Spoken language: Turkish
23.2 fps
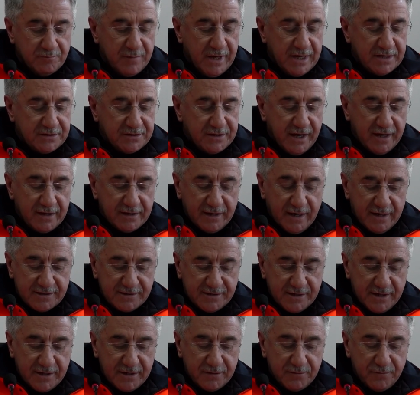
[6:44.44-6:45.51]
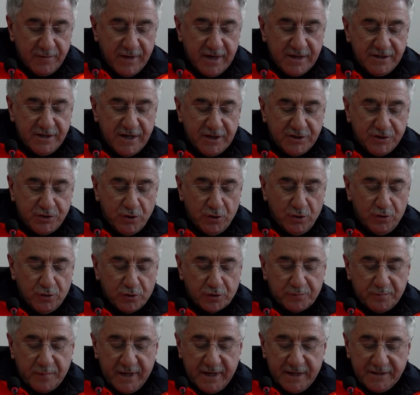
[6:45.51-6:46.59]
Battal Gazi ve Yeşil
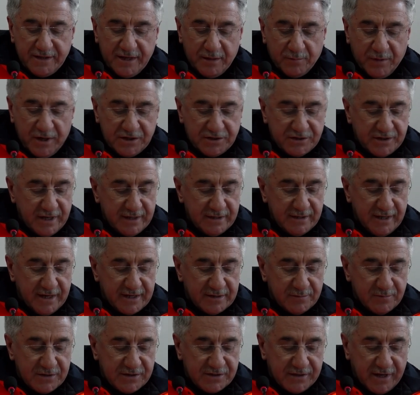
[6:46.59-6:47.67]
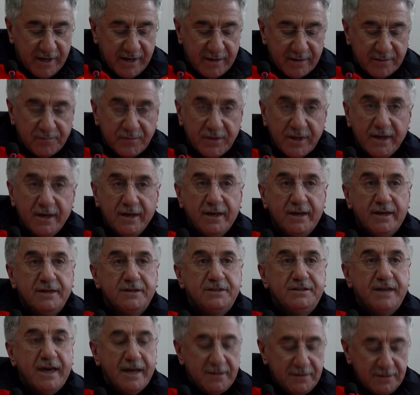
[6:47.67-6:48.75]
Yurt Belediye Başkanlarımız da
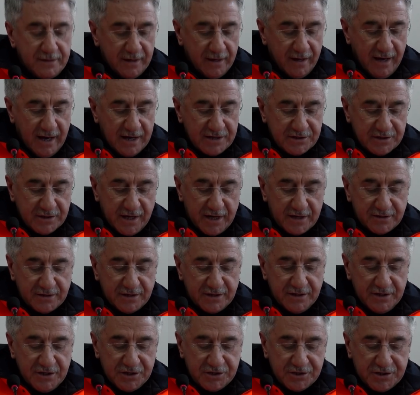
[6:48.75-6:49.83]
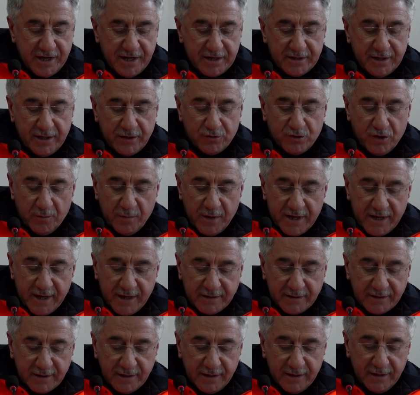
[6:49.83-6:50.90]
kendi acılarını içlerine
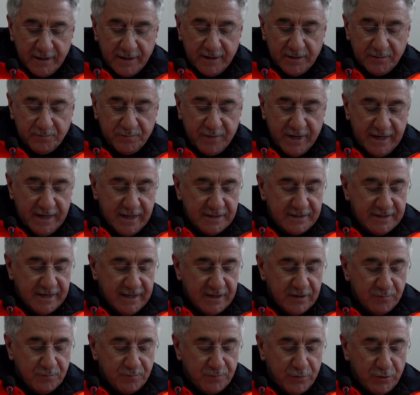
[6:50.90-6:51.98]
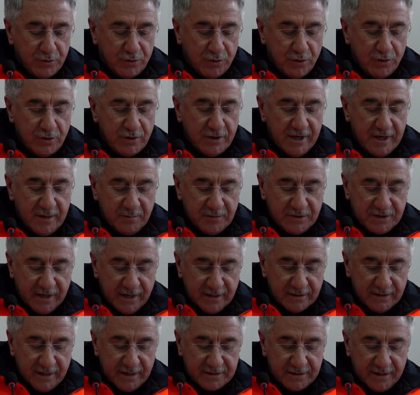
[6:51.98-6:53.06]
gömerek belediyenin bütün
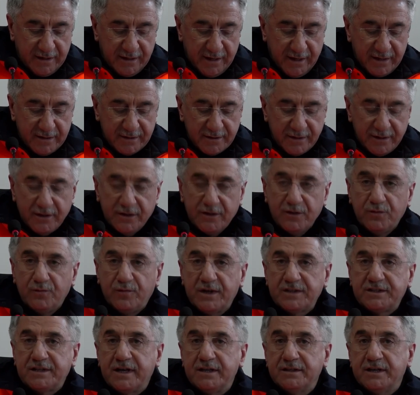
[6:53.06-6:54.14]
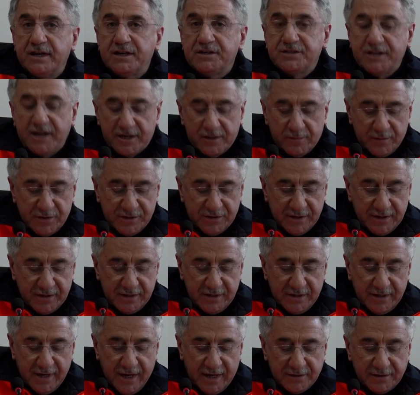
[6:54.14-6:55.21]
imkanlarıyla
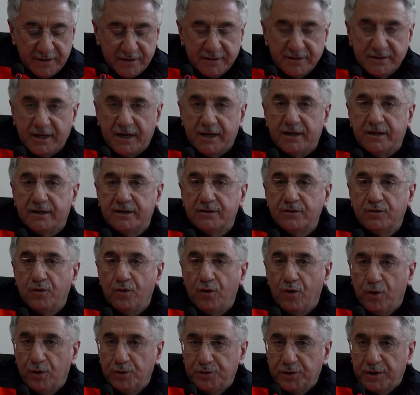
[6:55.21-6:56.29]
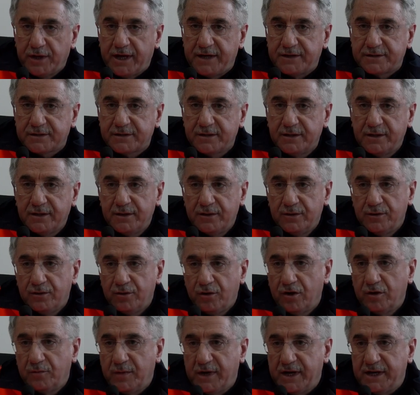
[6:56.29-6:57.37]
vatandaşlarımızın yanında oldular,
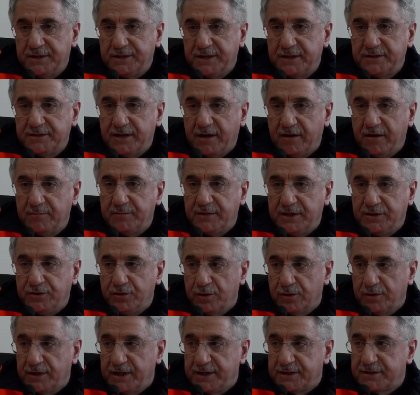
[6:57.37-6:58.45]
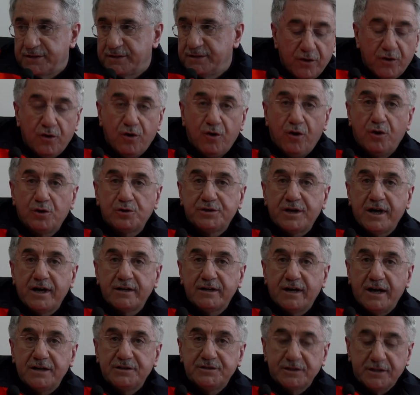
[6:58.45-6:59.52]
olmaya da devam ediyorlar. Ortak
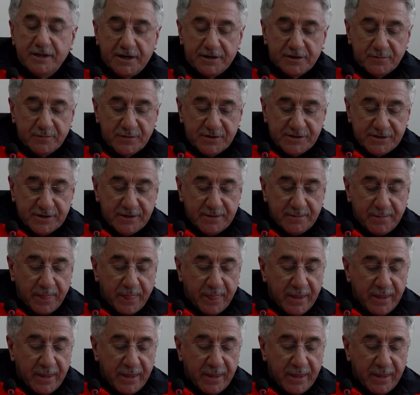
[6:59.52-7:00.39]
acılarımızı